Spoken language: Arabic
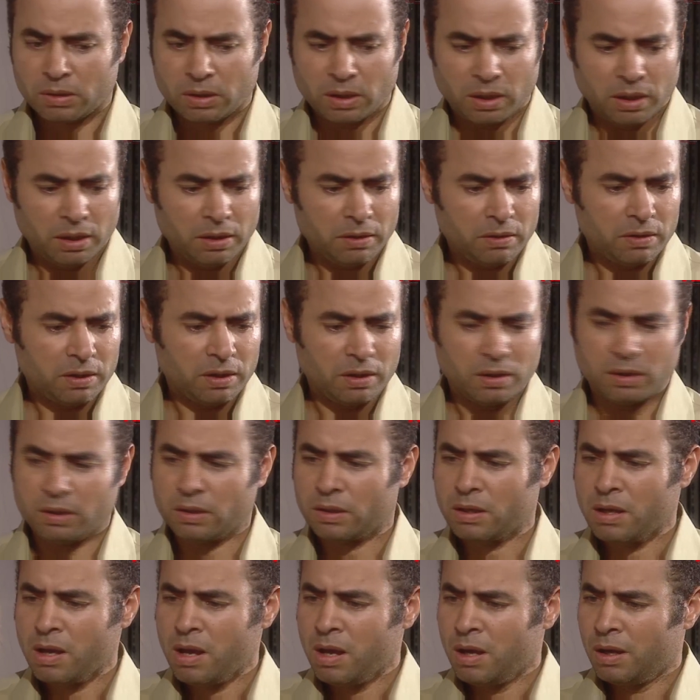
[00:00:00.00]
انت
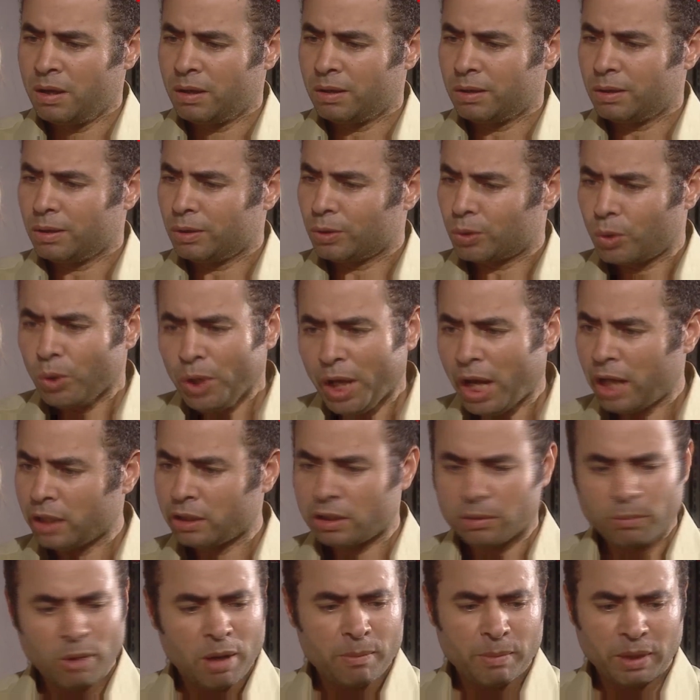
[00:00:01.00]
روحي
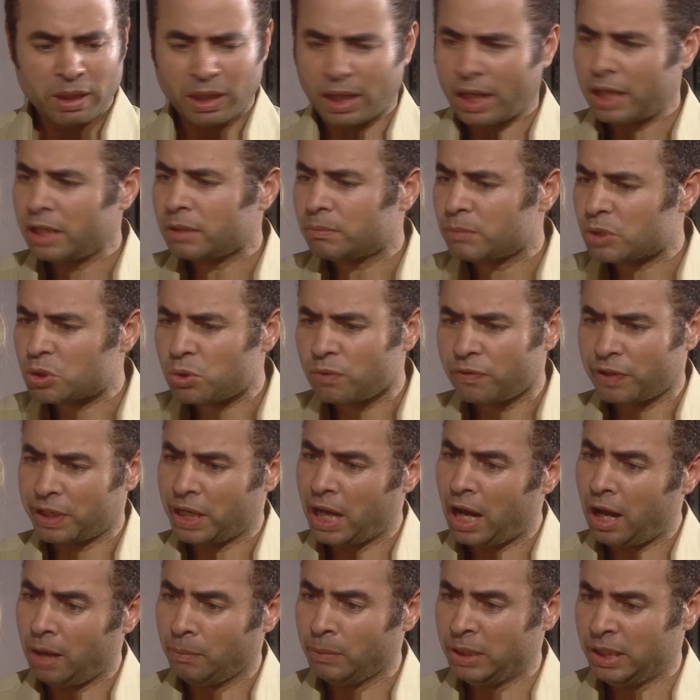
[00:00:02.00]
عند ماما لغايه ما اشوف
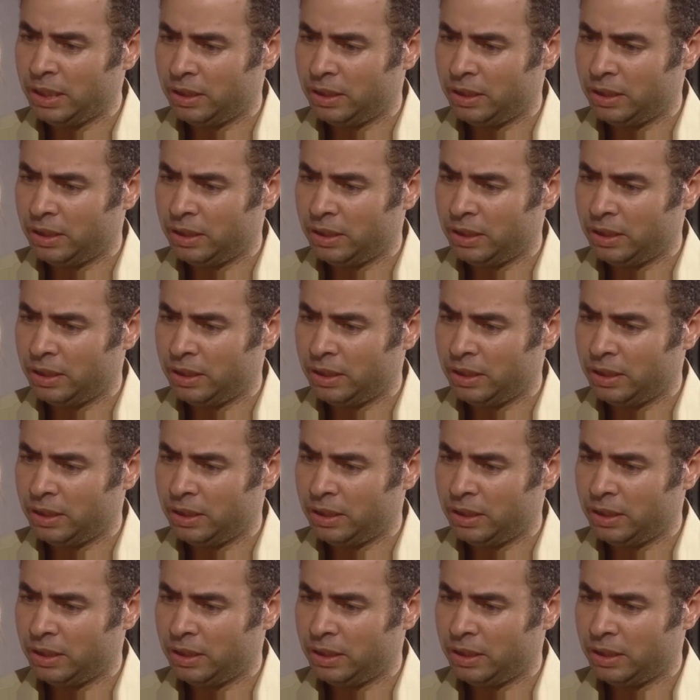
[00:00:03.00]
انا هعمل